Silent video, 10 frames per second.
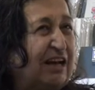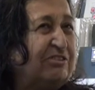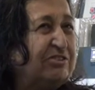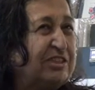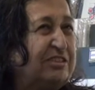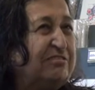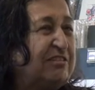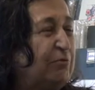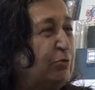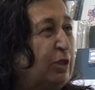aşkı
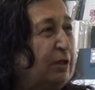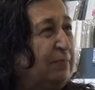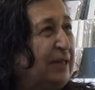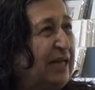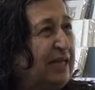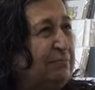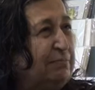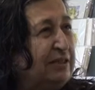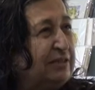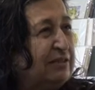savunabilen
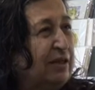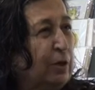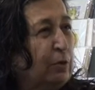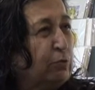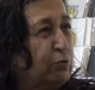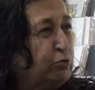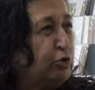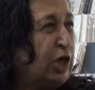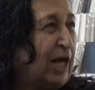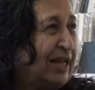bir
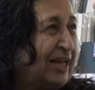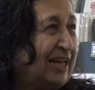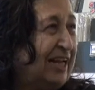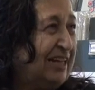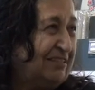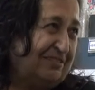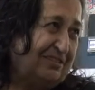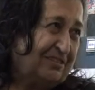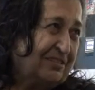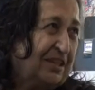kuşak olacaktır.